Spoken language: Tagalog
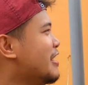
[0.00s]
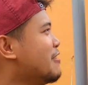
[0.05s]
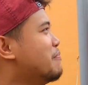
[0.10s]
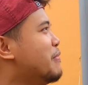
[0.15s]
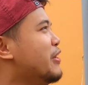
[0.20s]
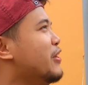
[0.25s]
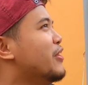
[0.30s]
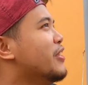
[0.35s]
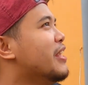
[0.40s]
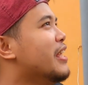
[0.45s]
ilan
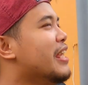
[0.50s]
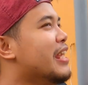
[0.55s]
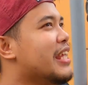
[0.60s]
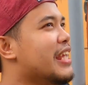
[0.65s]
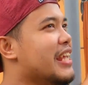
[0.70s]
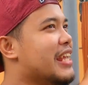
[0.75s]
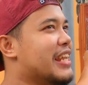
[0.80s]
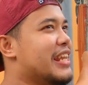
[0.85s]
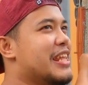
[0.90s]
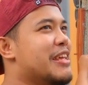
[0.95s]
ba yon?
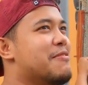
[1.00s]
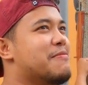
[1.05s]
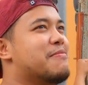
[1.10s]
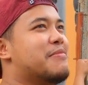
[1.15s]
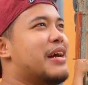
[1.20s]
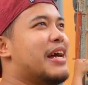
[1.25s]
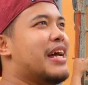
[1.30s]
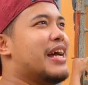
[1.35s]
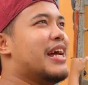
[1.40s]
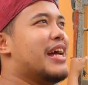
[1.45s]
5,
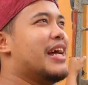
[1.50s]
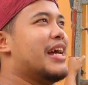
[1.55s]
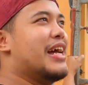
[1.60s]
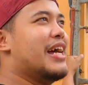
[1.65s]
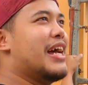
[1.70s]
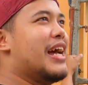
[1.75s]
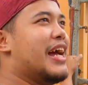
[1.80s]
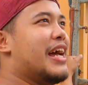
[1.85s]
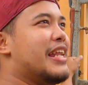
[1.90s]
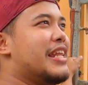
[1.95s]

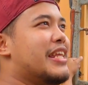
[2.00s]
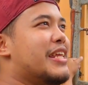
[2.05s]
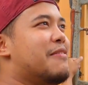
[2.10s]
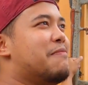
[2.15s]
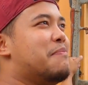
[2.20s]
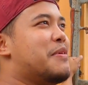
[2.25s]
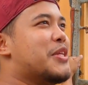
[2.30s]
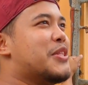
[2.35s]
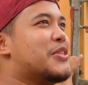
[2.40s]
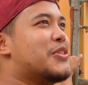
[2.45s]
anim,
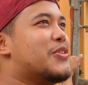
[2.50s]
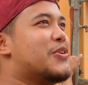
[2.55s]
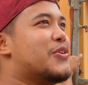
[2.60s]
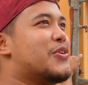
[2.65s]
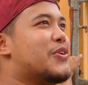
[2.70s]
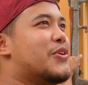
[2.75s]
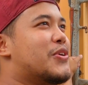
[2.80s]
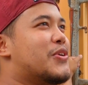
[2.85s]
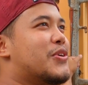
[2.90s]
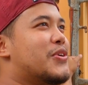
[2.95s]

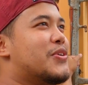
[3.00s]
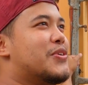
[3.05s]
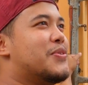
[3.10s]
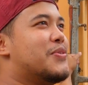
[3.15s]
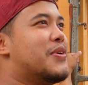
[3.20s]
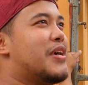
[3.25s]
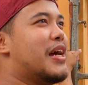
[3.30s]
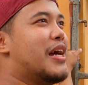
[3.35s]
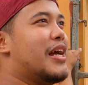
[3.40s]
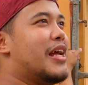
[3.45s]

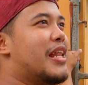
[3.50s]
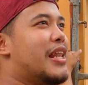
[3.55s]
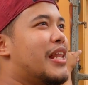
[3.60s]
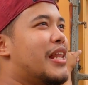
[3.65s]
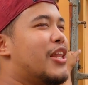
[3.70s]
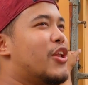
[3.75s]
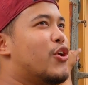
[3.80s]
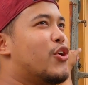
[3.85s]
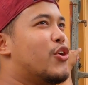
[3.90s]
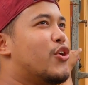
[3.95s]

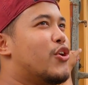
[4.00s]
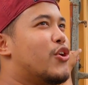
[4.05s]
7, 8,